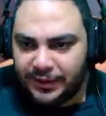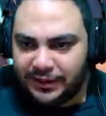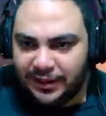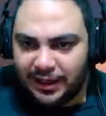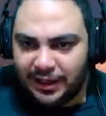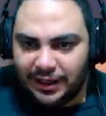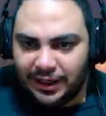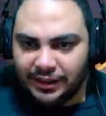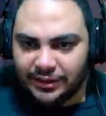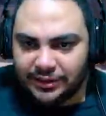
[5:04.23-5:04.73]
اللي
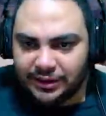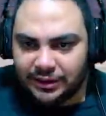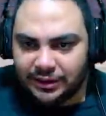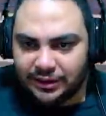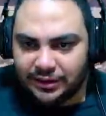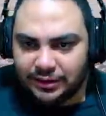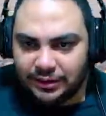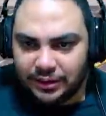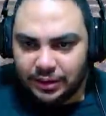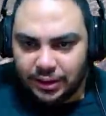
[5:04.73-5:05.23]
انا عايزها
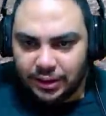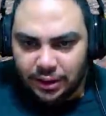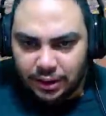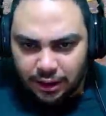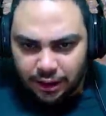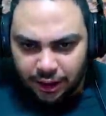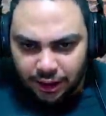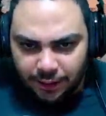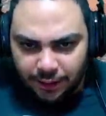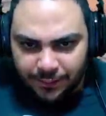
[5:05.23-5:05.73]

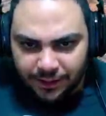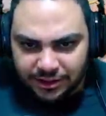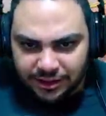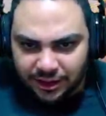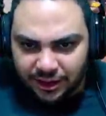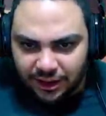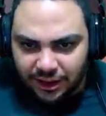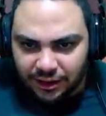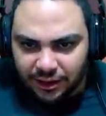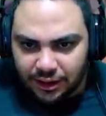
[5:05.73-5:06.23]
ايه اللي بيحصل
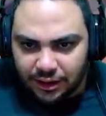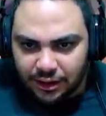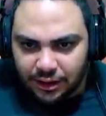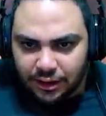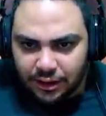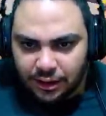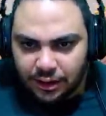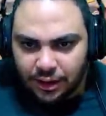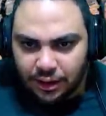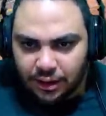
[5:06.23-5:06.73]
هناك
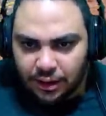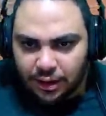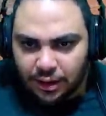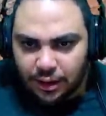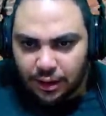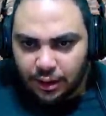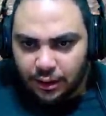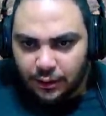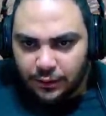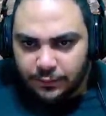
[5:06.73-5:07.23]

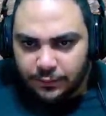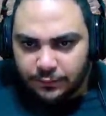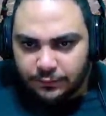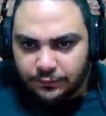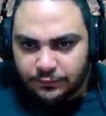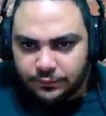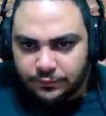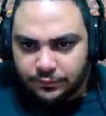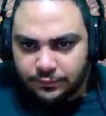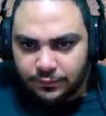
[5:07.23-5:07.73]

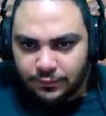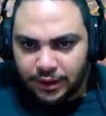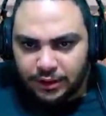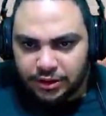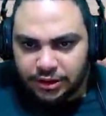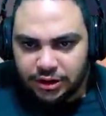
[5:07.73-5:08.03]
ده